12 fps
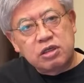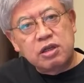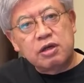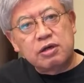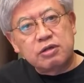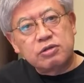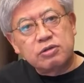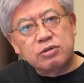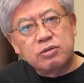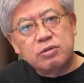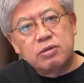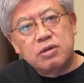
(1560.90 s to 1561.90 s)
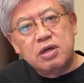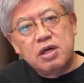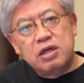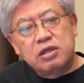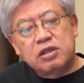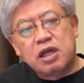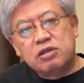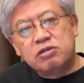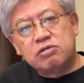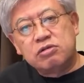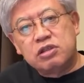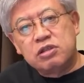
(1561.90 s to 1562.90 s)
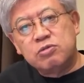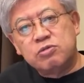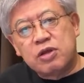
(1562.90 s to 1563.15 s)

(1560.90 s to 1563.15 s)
と言えないからですよ。31に